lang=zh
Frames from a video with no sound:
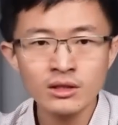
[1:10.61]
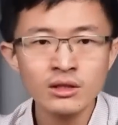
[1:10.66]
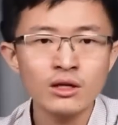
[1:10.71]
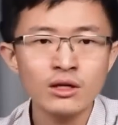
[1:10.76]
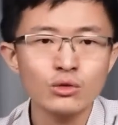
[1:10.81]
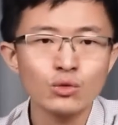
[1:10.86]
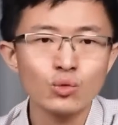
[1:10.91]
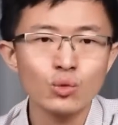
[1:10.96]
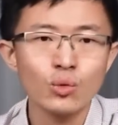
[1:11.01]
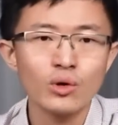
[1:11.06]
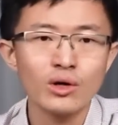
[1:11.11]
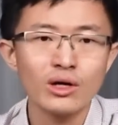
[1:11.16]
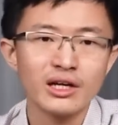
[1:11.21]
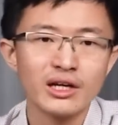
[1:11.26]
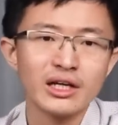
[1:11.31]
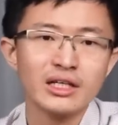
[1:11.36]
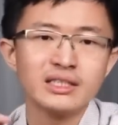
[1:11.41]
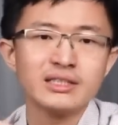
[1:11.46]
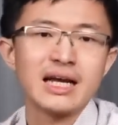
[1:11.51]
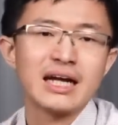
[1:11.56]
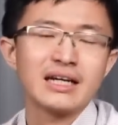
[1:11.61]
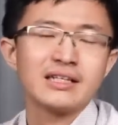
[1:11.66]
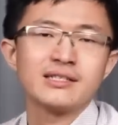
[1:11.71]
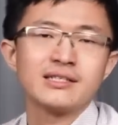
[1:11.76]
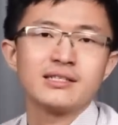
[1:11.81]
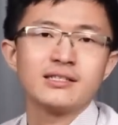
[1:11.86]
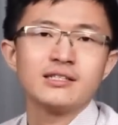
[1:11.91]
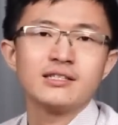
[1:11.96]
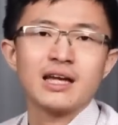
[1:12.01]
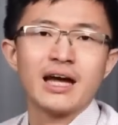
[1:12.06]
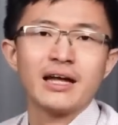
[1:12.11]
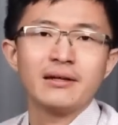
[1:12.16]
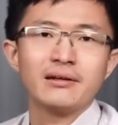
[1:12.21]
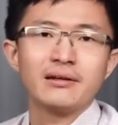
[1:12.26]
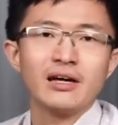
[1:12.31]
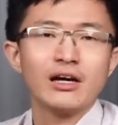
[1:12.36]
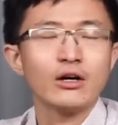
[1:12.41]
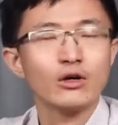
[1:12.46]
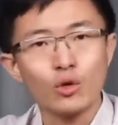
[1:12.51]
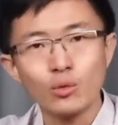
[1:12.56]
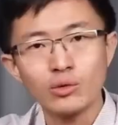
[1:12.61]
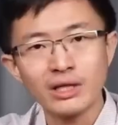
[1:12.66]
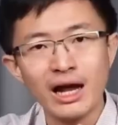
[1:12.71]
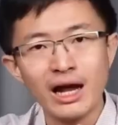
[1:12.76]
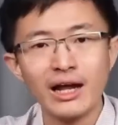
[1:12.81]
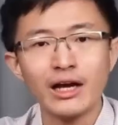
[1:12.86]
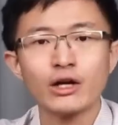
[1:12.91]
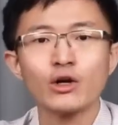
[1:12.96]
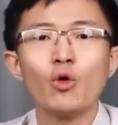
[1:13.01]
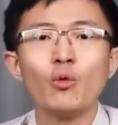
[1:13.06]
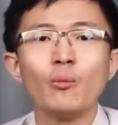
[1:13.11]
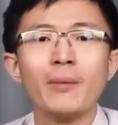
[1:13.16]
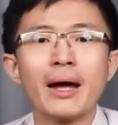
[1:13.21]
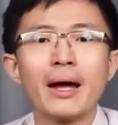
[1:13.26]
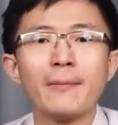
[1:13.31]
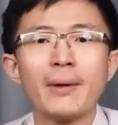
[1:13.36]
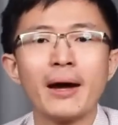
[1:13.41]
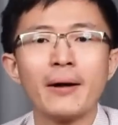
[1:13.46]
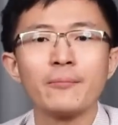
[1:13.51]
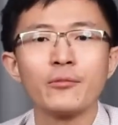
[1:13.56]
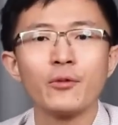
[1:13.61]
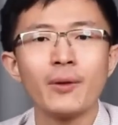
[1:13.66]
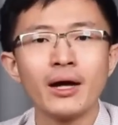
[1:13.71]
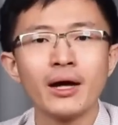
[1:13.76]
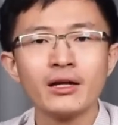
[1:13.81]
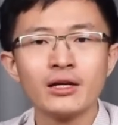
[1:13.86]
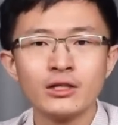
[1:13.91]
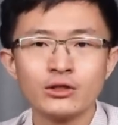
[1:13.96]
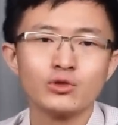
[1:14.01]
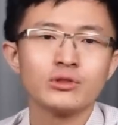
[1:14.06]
更多廉价的资产啊，供它来购买嘛，对吧？